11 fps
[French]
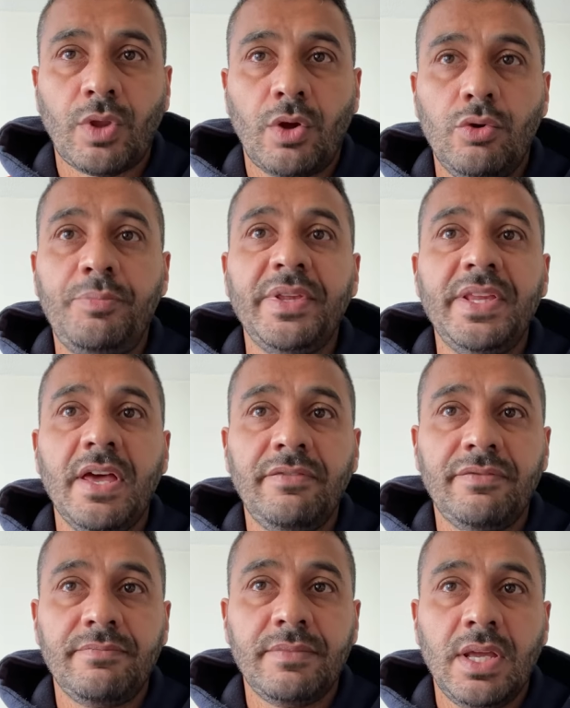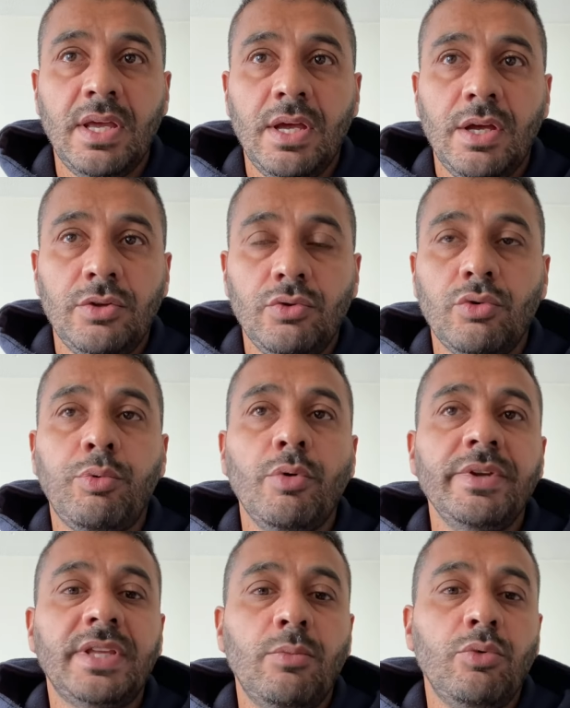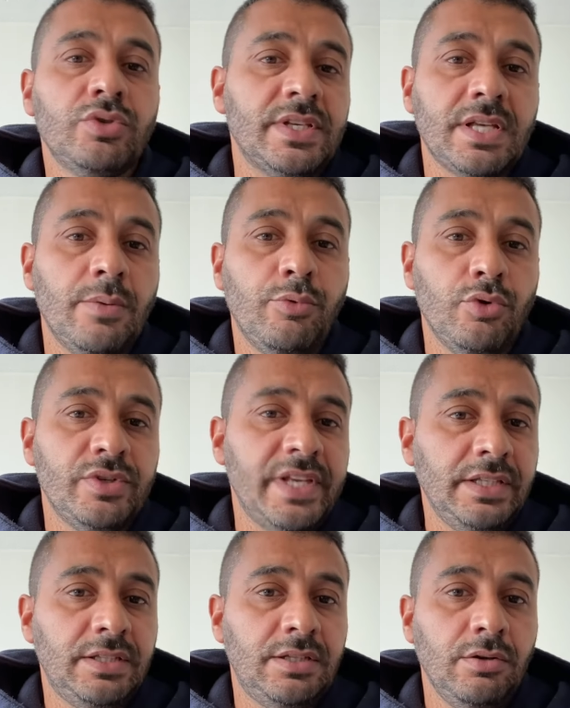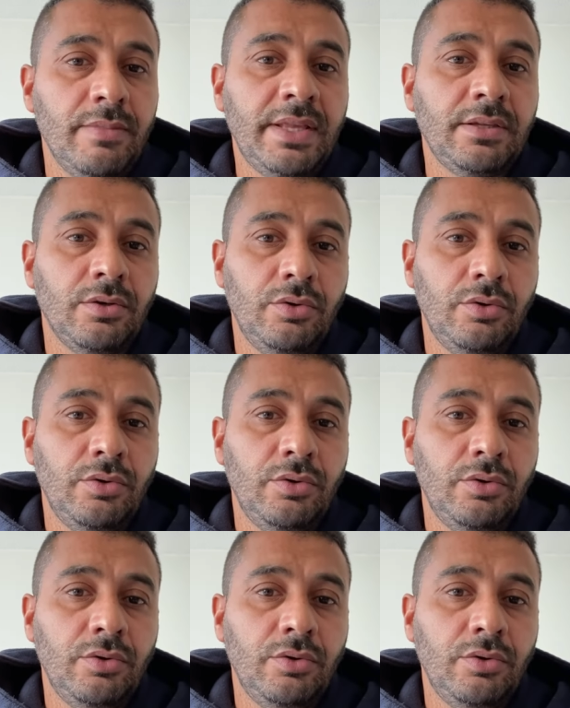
le PDF. Donc, premier tableau, ça sera pour le 5 km.